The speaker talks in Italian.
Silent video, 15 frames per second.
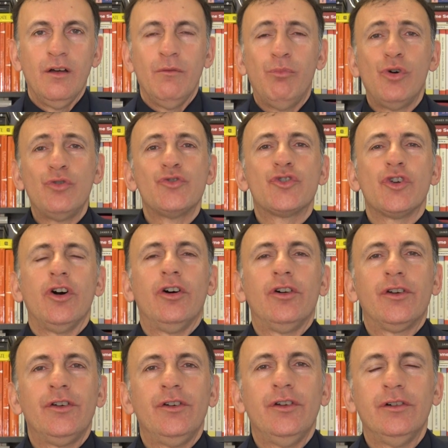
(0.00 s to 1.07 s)

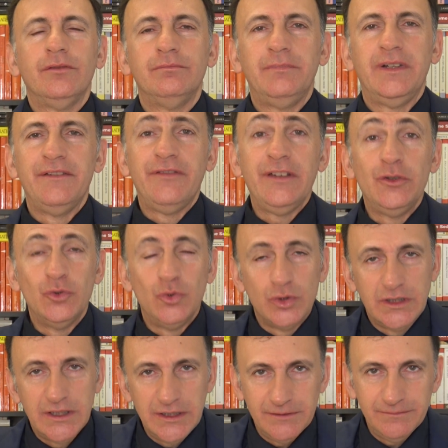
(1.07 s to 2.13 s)
Buongiorno,
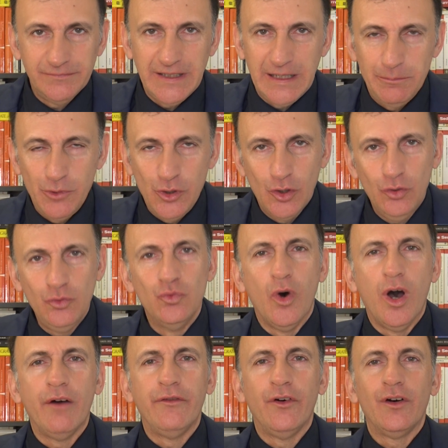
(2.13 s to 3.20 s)
benvenuti nel mio
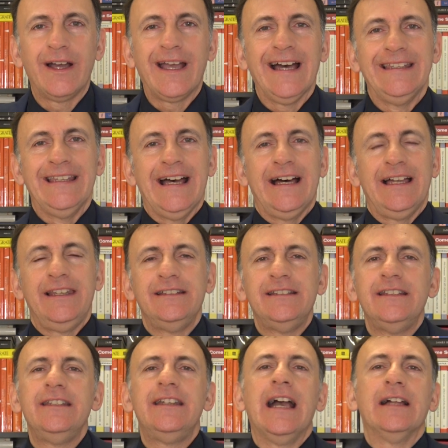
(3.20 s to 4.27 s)
nuovo canale
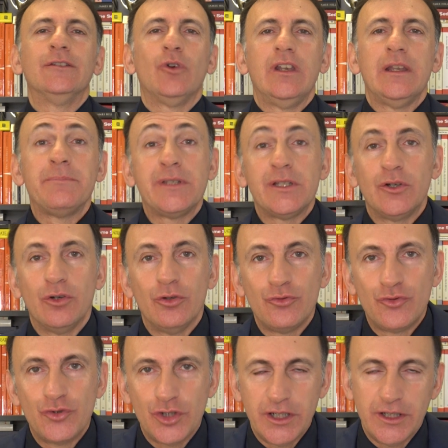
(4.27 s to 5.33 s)
dedicato alla
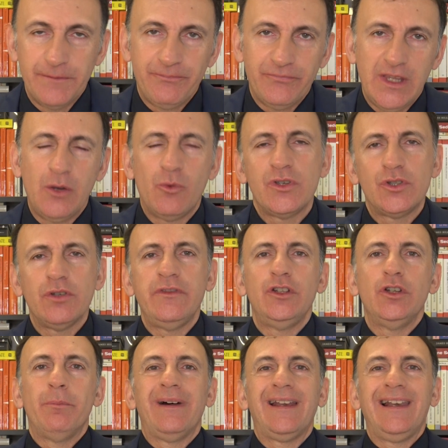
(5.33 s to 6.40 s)
psicologia. In questo
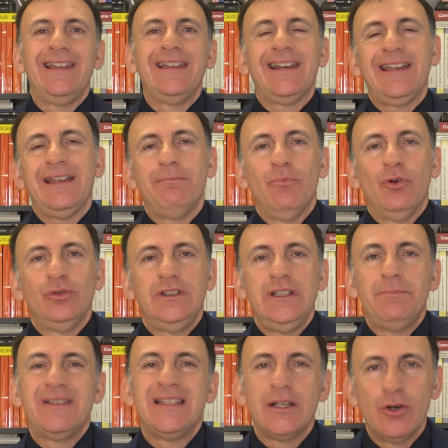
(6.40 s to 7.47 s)
video parleremo
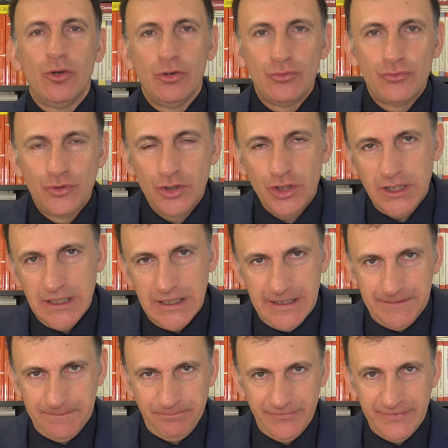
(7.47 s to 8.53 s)
di
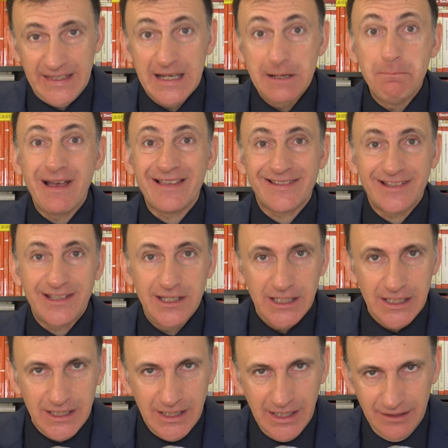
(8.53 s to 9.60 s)
psicologia del
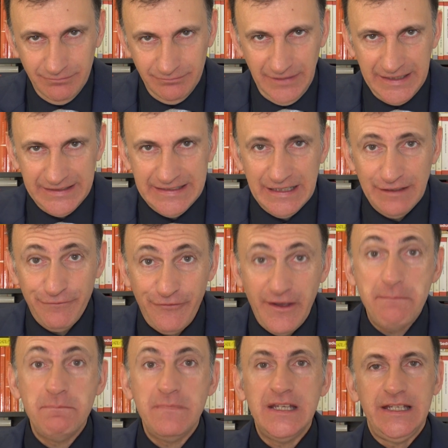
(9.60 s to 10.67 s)
maschile e del
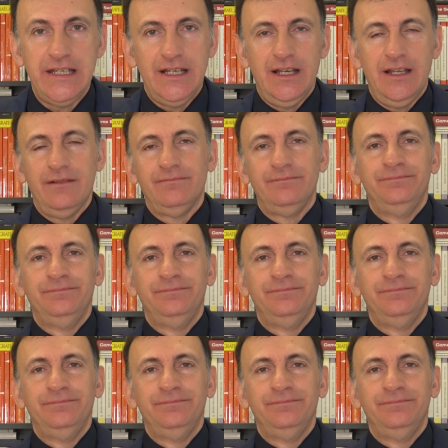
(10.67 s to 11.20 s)
femminile.